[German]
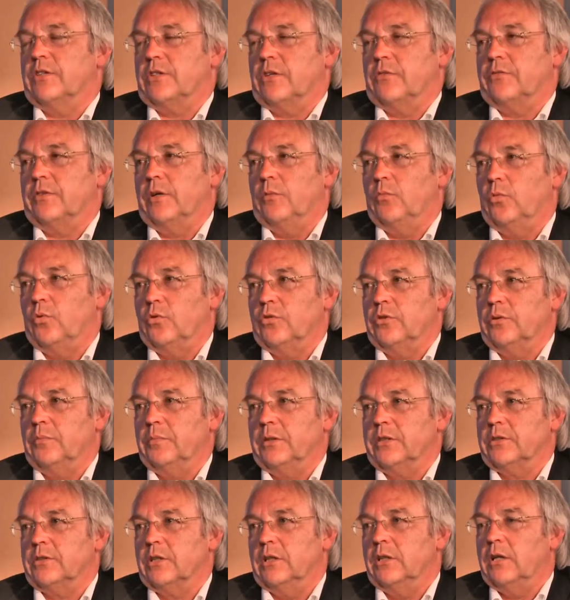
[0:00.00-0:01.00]
was auf der Mosel,
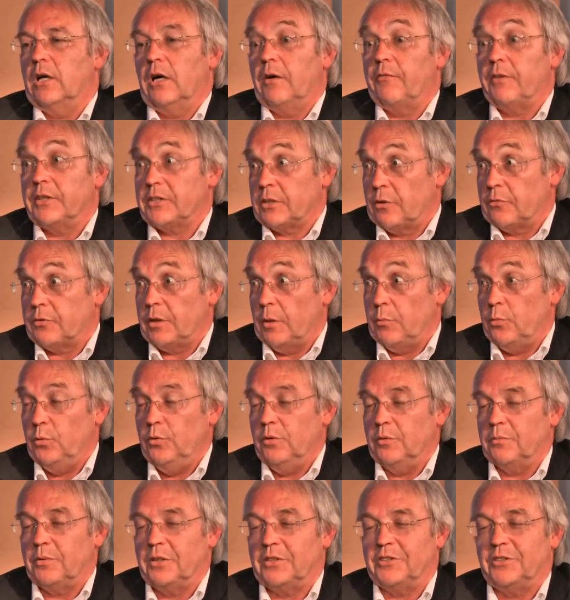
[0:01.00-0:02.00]
äh, was auf der
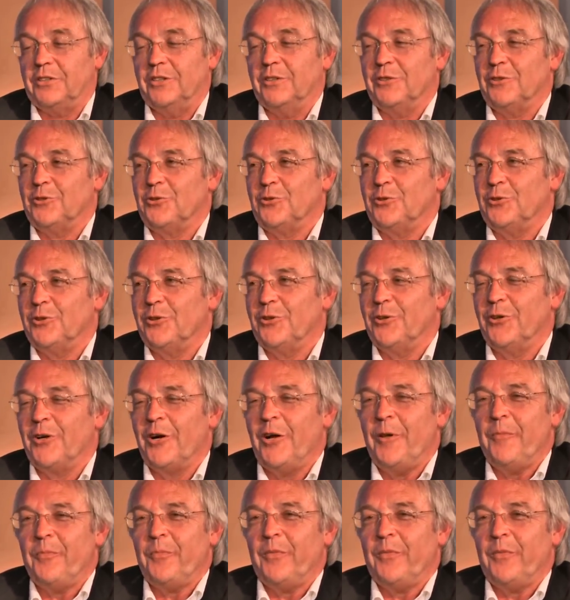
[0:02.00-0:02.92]
Bühne passiert, Entschuldigung,